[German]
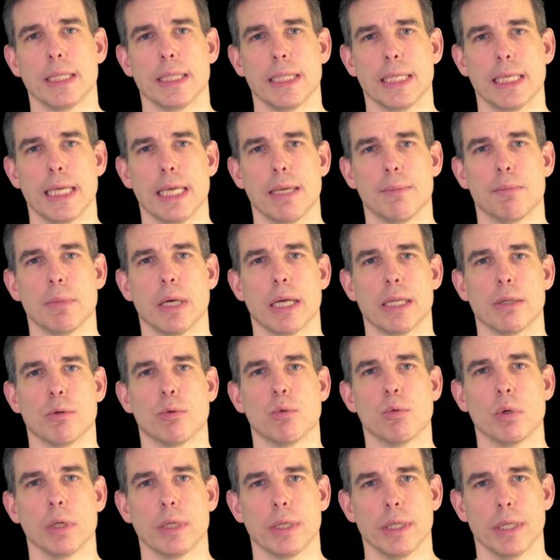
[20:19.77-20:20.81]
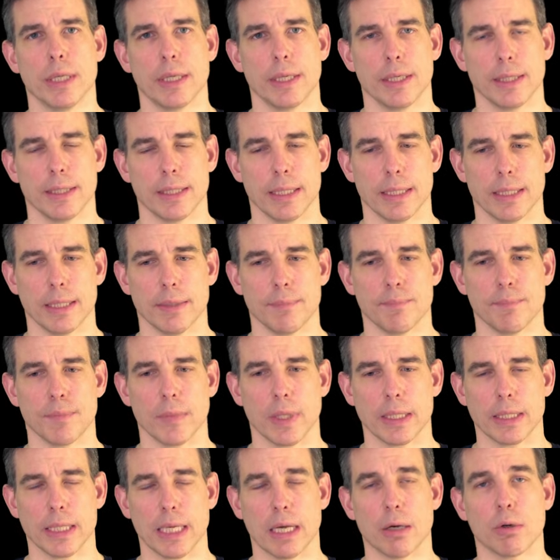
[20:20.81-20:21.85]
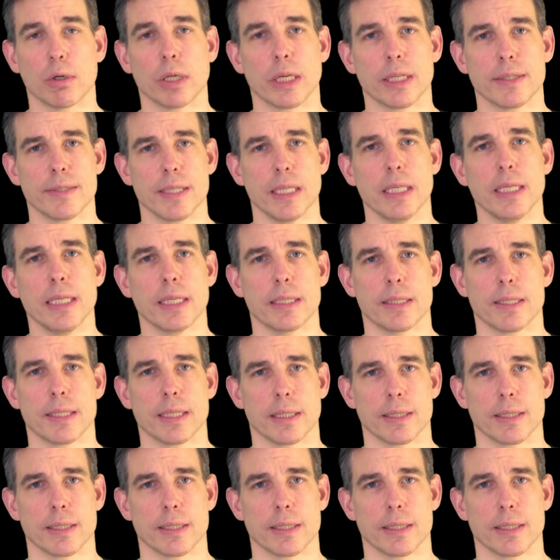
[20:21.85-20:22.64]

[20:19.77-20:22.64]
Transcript: die geben eine hohe ähm, ja auch Resilienz.